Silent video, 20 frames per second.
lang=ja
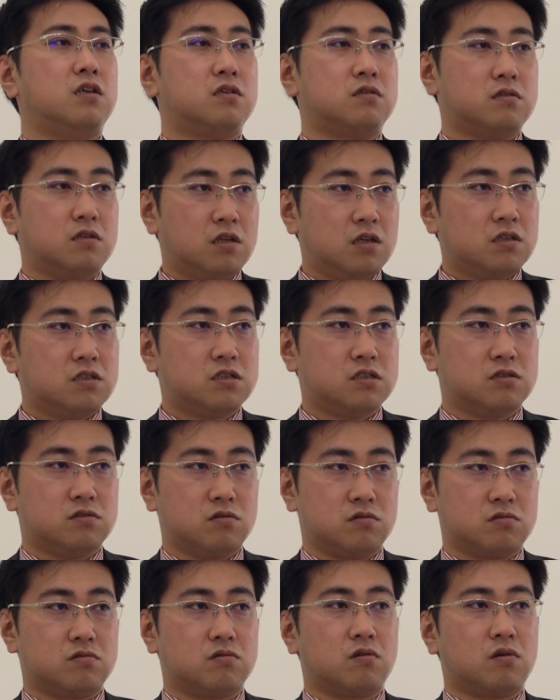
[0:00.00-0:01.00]
ですね親
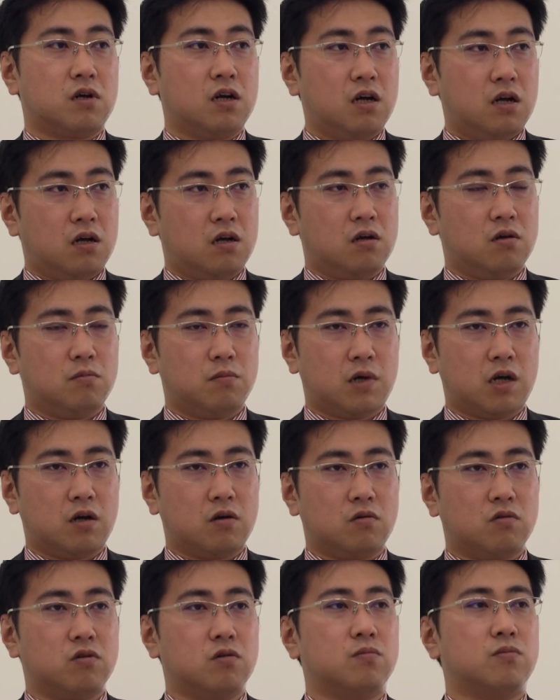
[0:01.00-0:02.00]
族とか、まあ、
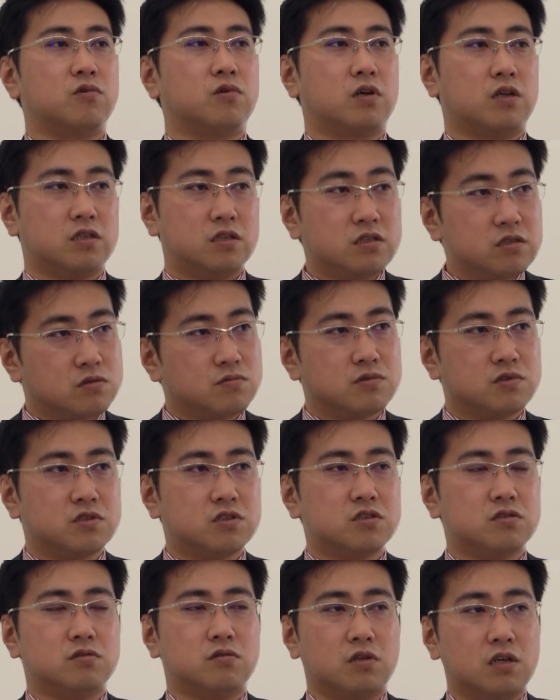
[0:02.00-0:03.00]
子供とかね自分
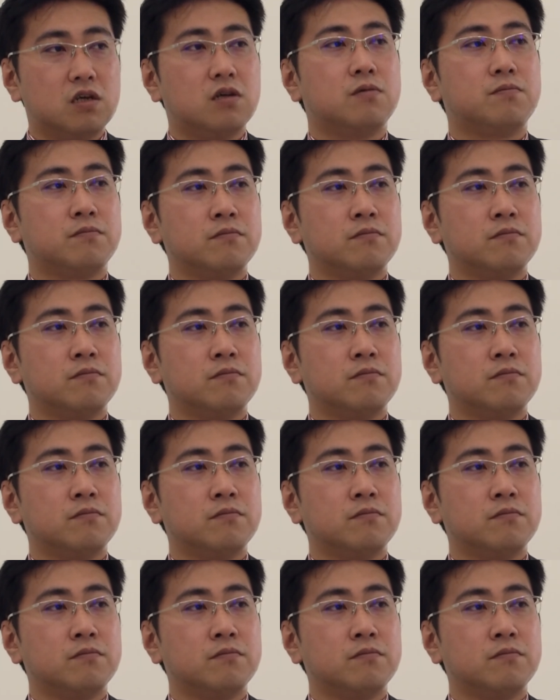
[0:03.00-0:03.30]
自身のね